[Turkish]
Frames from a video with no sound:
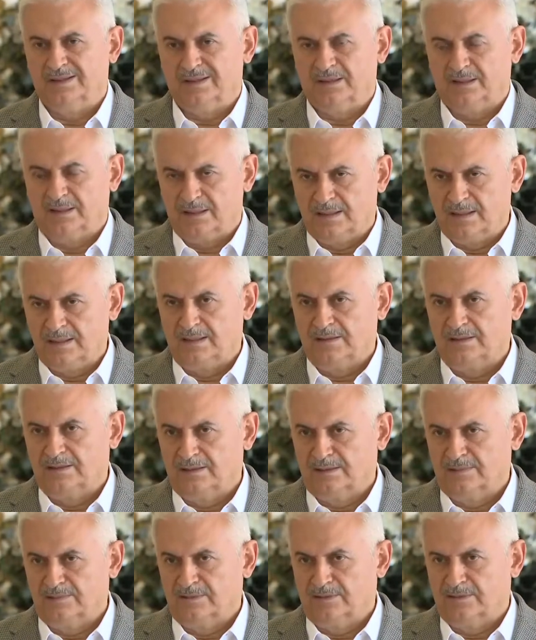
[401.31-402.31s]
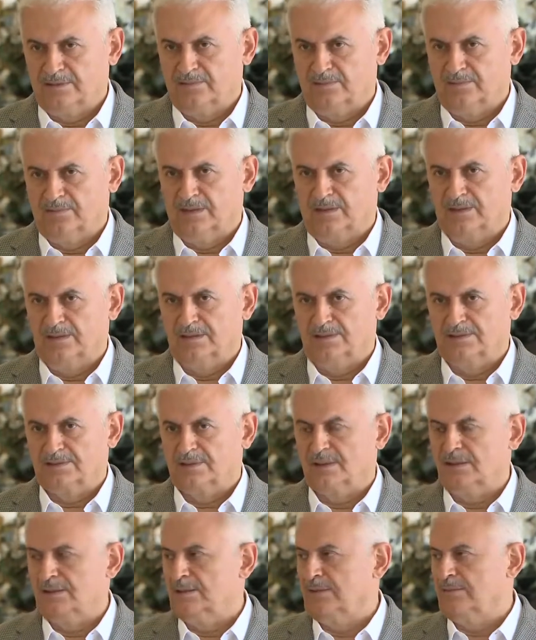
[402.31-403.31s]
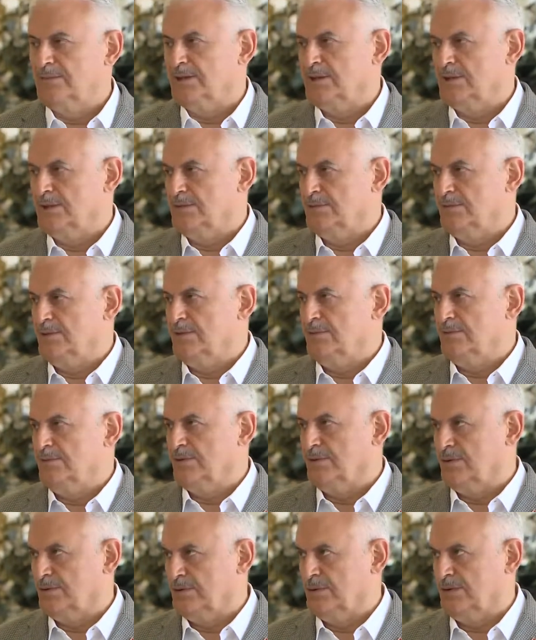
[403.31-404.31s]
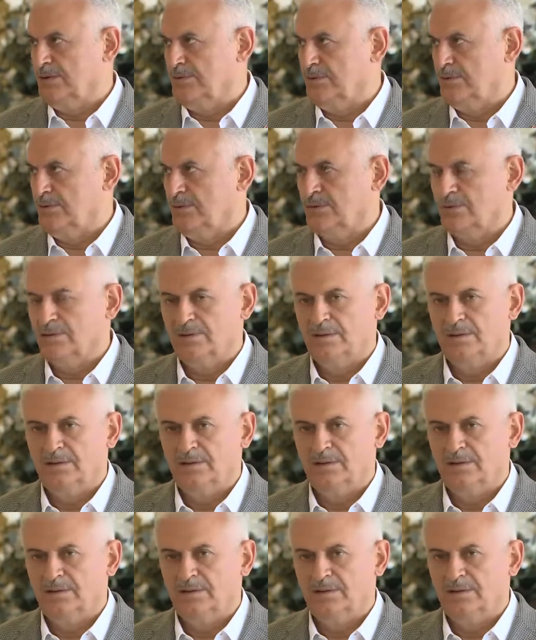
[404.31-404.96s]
genel anlamda güvenliği sağlamak gibi bir görevi yok.